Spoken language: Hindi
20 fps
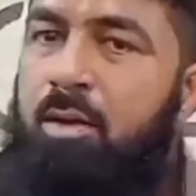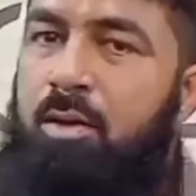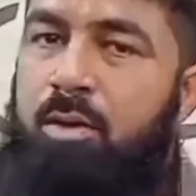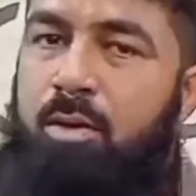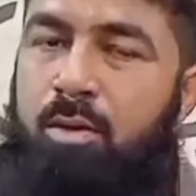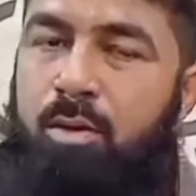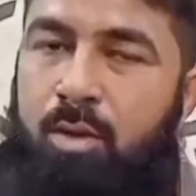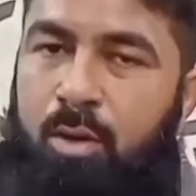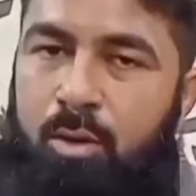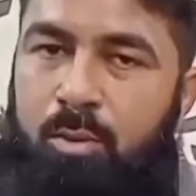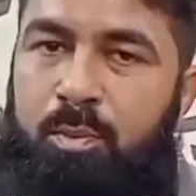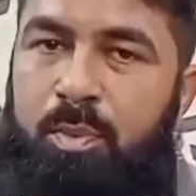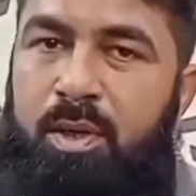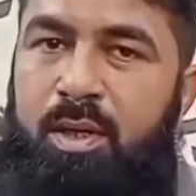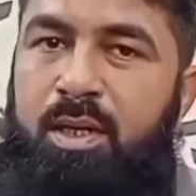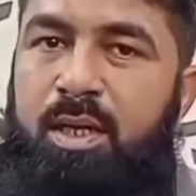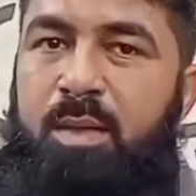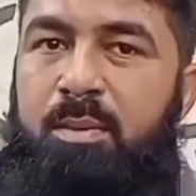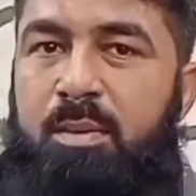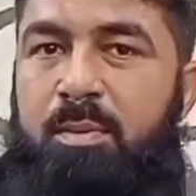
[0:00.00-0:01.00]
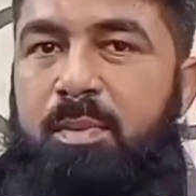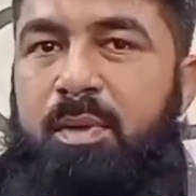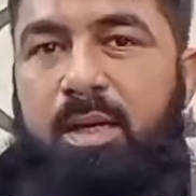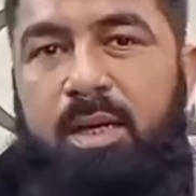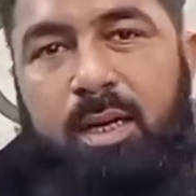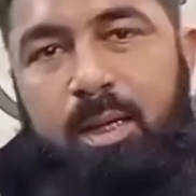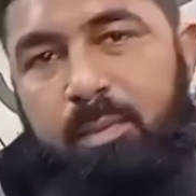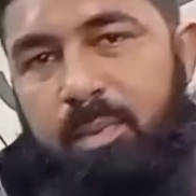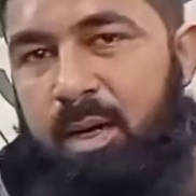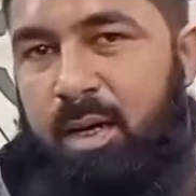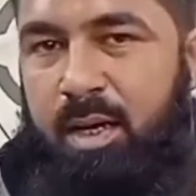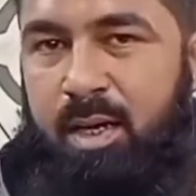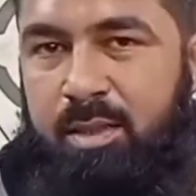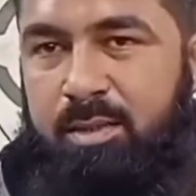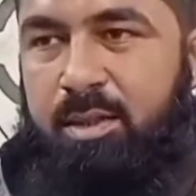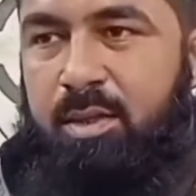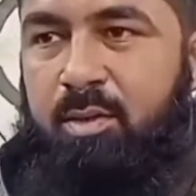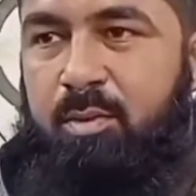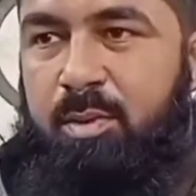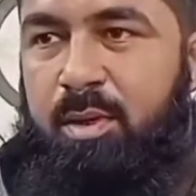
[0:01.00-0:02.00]
और नॉन पीटीए में पड़ेगा बारह
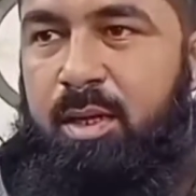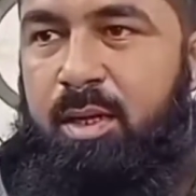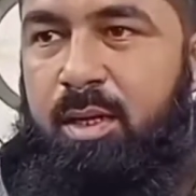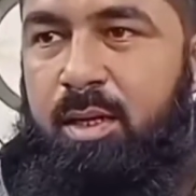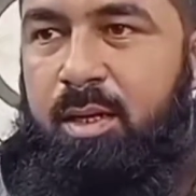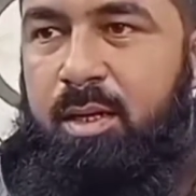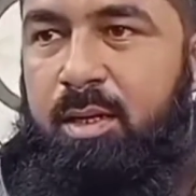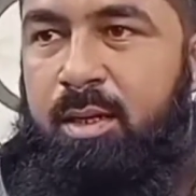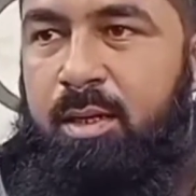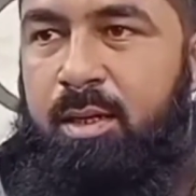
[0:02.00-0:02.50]
हज़ार रुपये का